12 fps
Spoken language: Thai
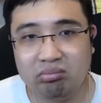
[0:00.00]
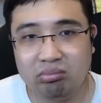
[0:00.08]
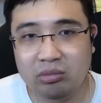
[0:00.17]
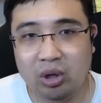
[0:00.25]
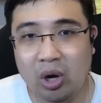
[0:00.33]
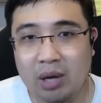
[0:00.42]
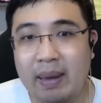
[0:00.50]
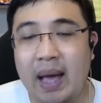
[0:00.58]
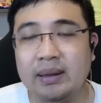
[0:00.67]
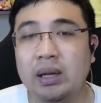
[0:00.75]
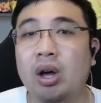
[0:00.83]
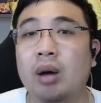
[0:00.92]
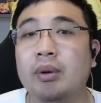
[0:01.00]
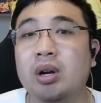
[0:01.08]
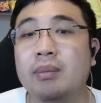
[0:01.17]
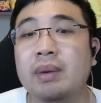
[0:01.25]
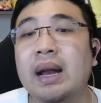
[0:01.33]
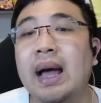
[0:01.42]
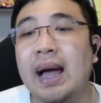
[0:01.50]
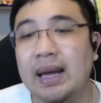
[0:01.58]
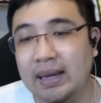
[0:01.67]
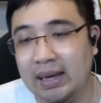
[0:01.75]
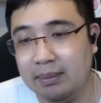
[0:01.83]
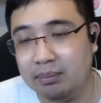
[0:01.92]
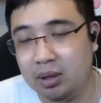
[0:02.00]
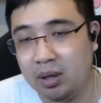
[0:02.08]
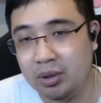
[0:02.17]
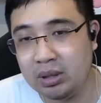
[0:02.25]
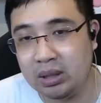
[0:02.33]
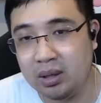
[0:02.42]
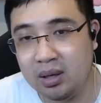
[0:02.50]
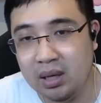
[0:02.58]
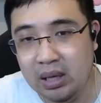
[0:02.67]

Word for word: คอยแบกตลอดมันก็ไม่ได้นะครับ ก็ยูไนเต็ดก็